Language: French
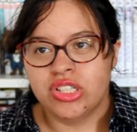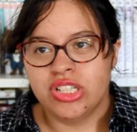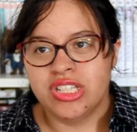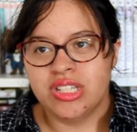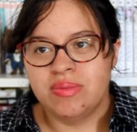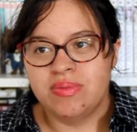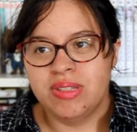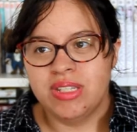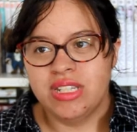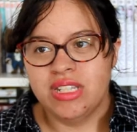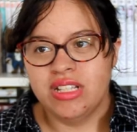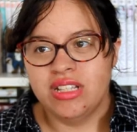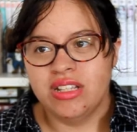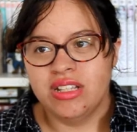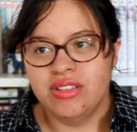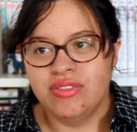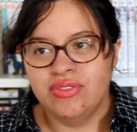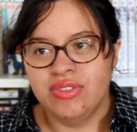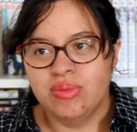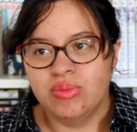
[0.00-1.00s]
j'étais petite,
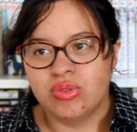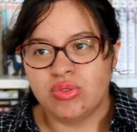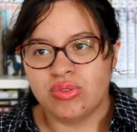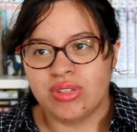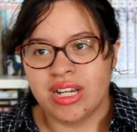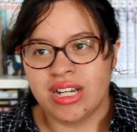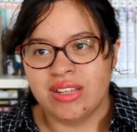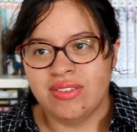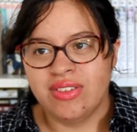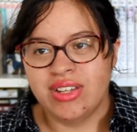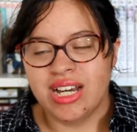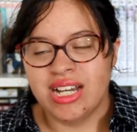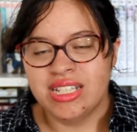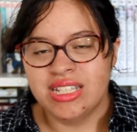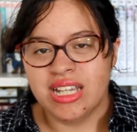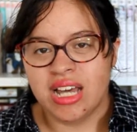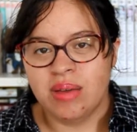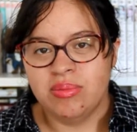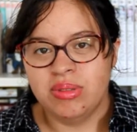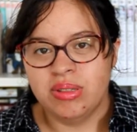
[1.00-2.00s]
les films sont arrivés
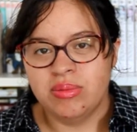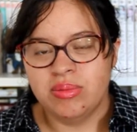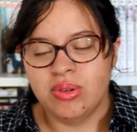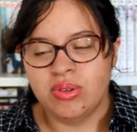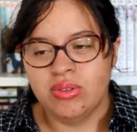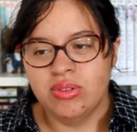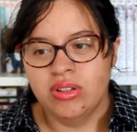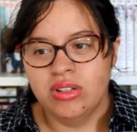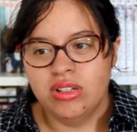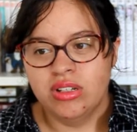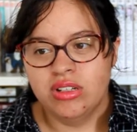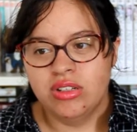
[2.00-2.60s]
assez rapidement.